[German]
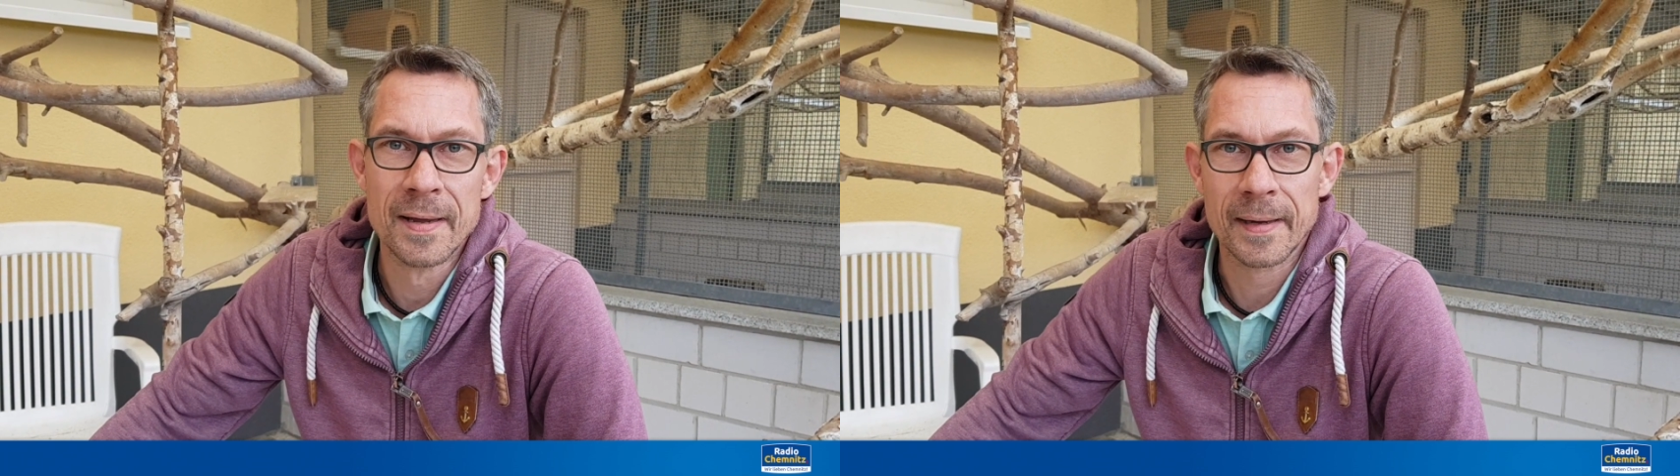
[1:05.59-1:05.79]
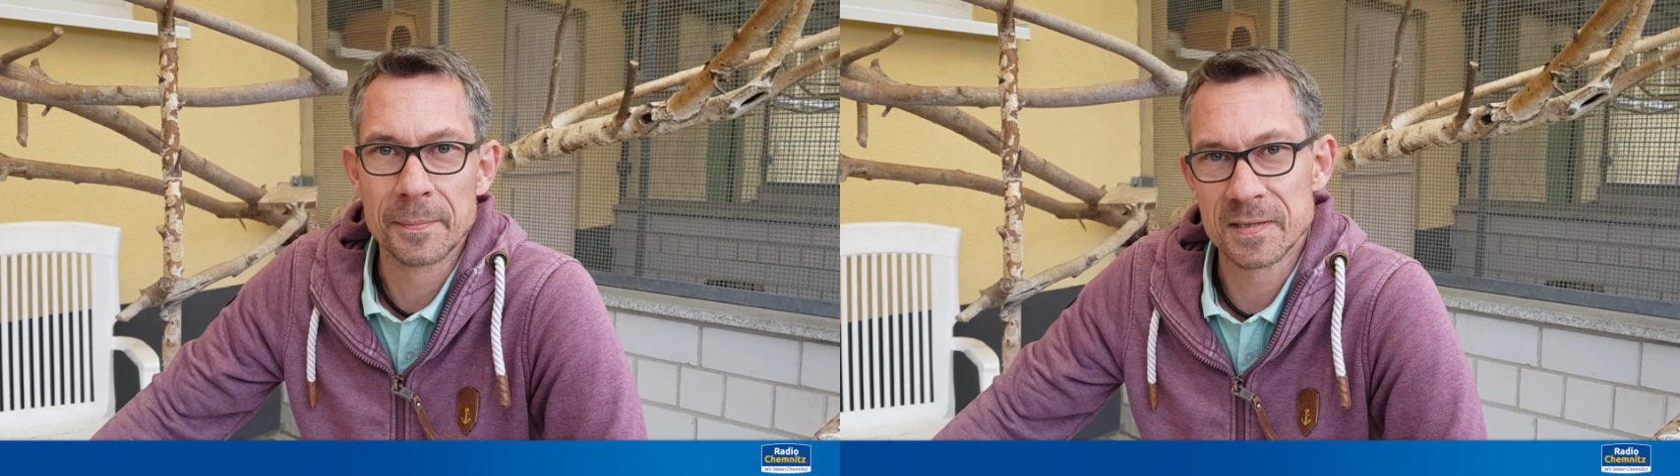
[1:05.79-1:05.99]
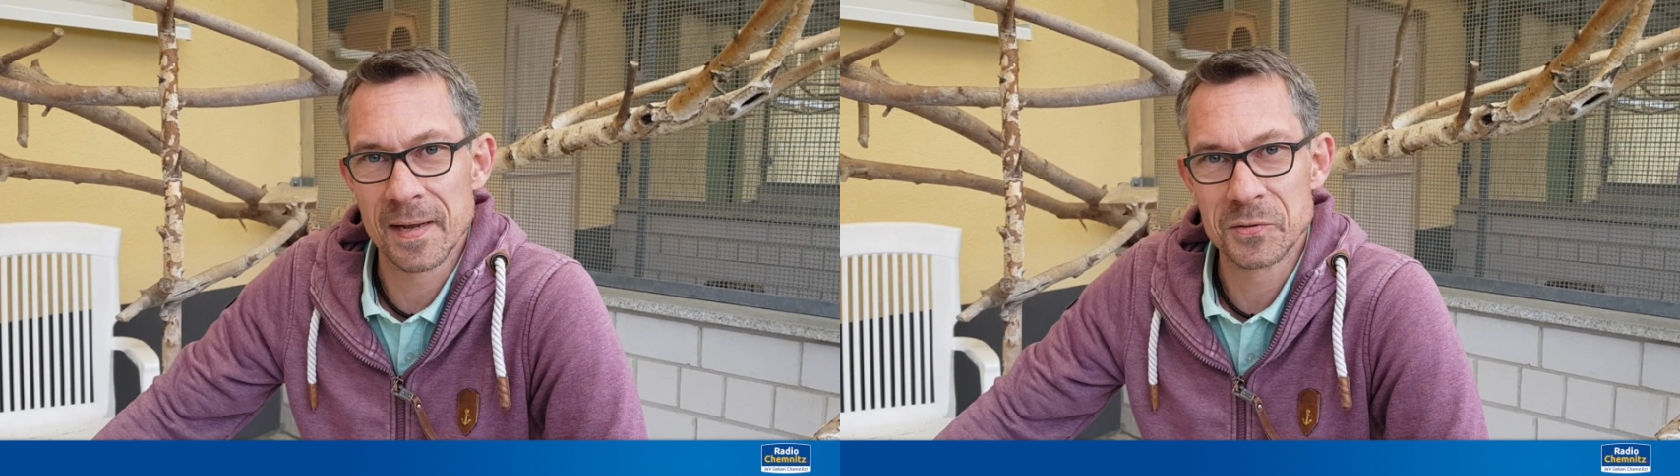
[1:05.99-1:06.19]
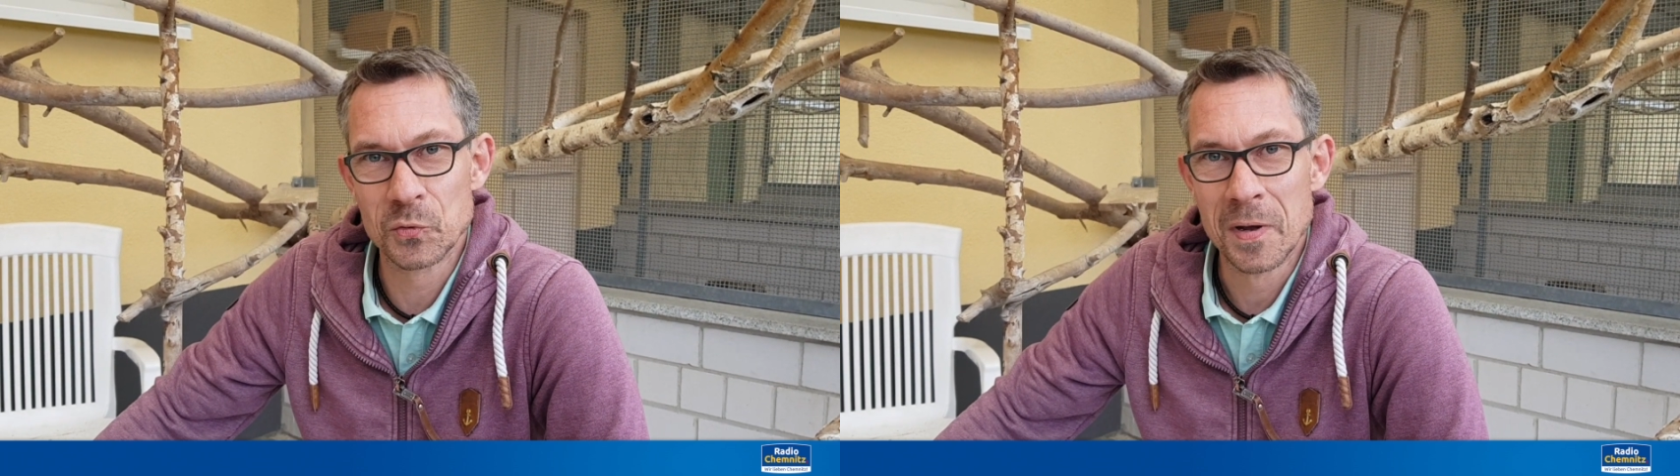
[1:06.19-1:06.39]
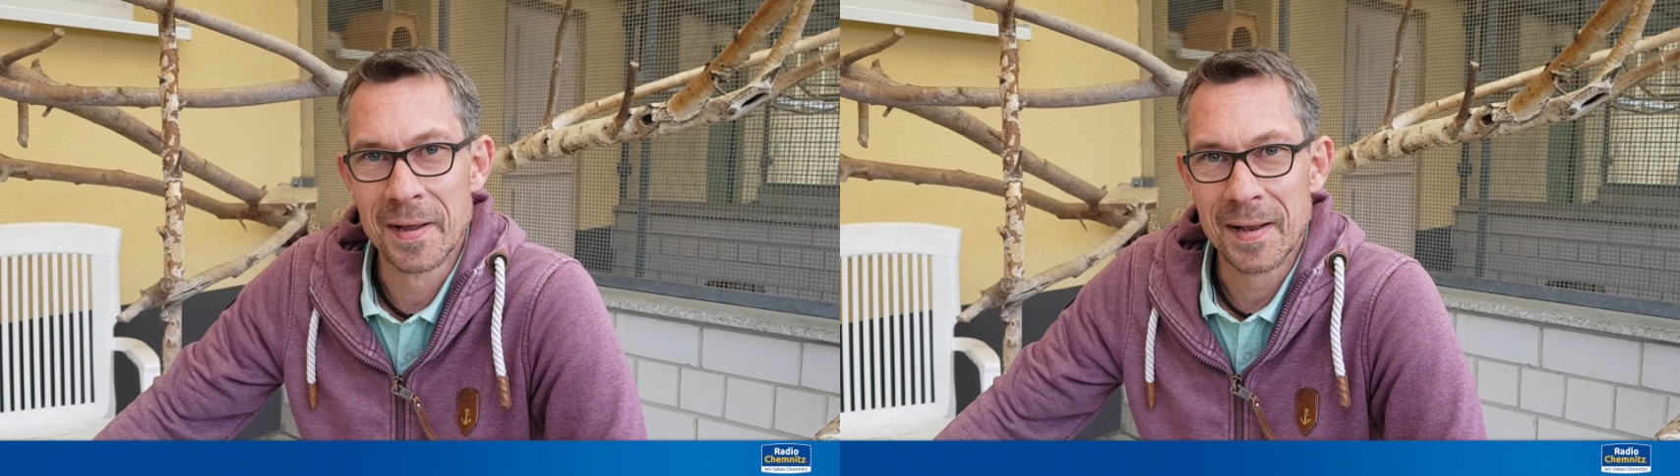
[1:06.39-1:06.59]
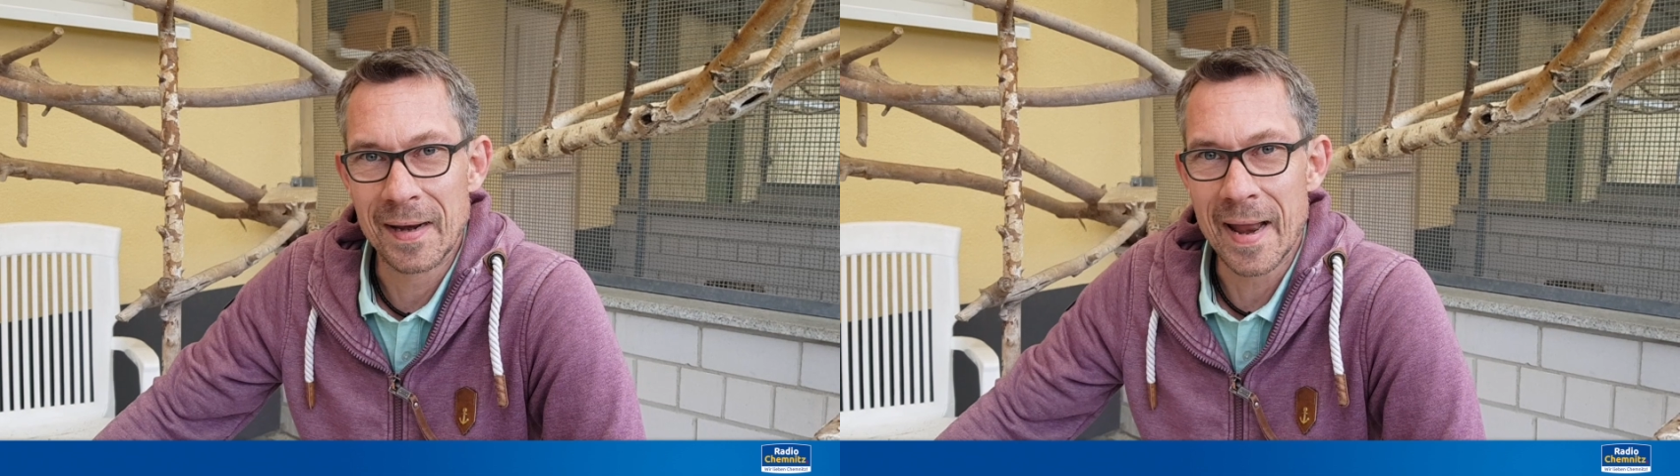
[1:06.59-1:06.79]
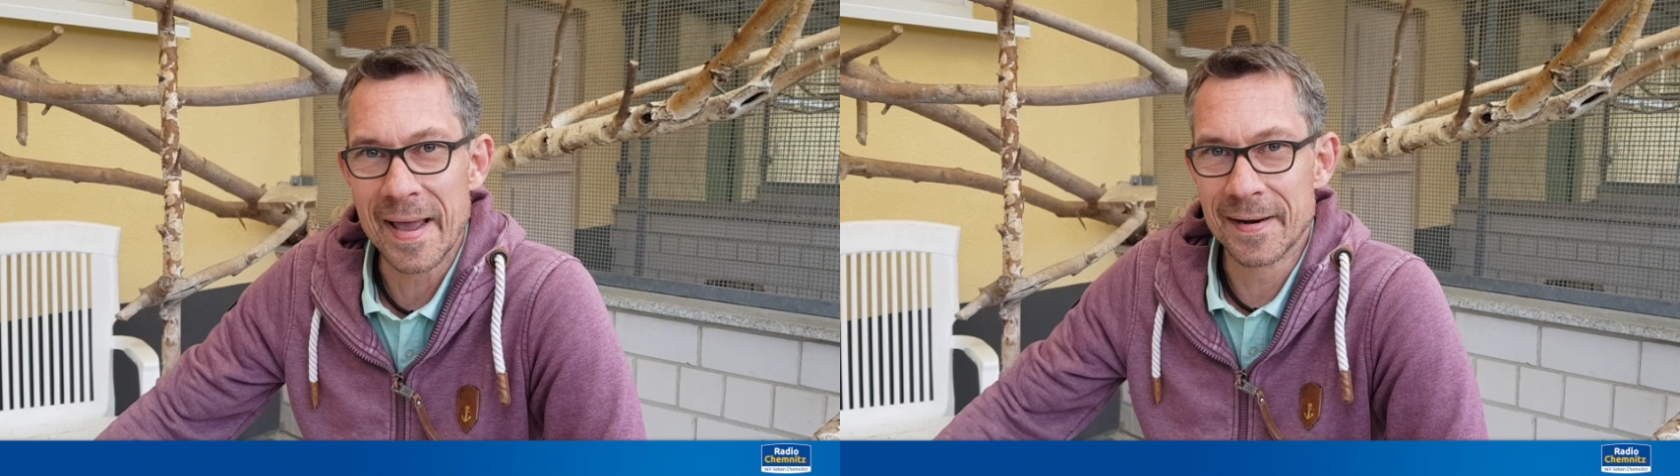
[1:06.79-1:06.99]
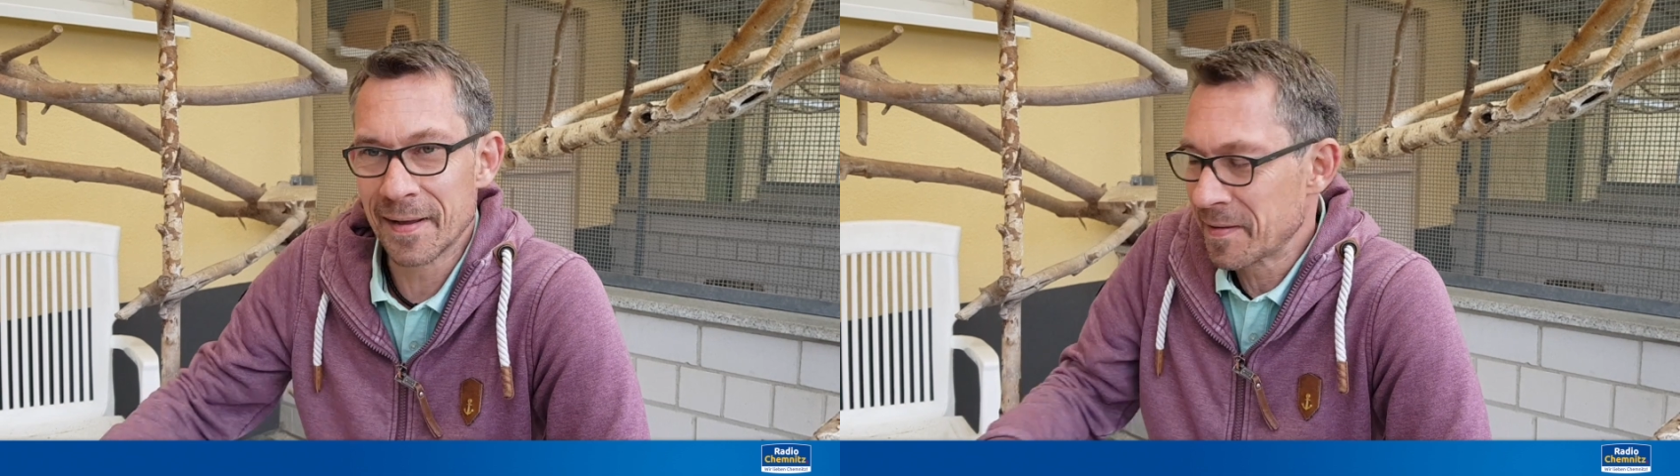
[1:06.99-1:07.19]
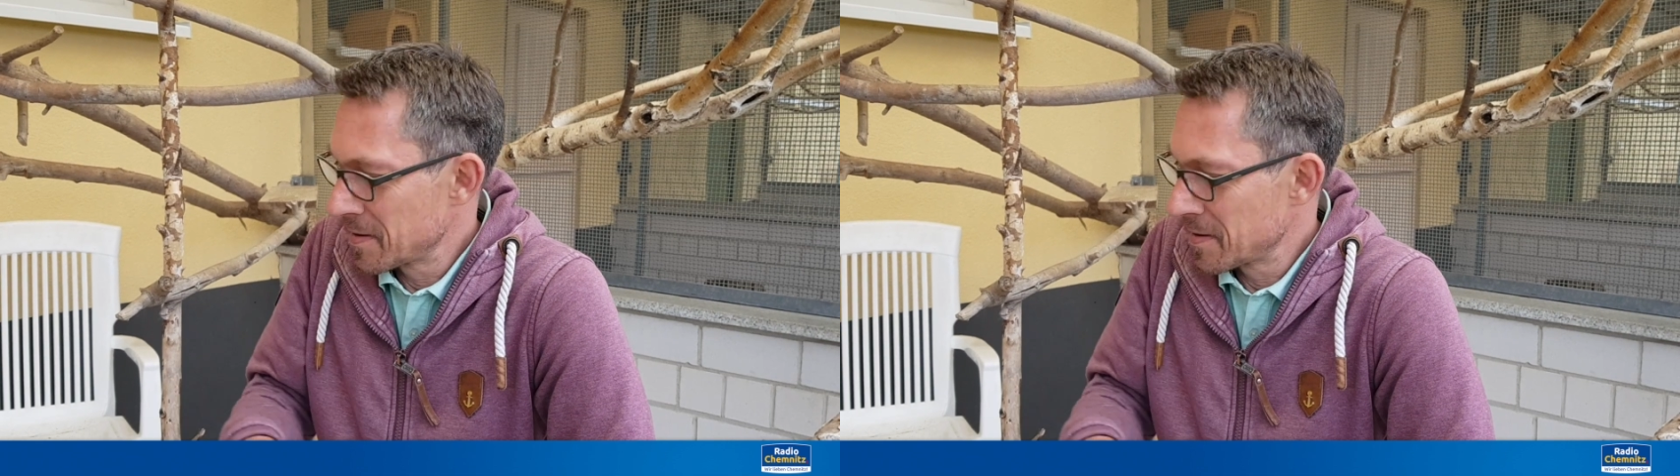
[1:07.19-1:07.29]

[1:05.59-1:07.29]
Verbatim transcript: gibt es dazu leider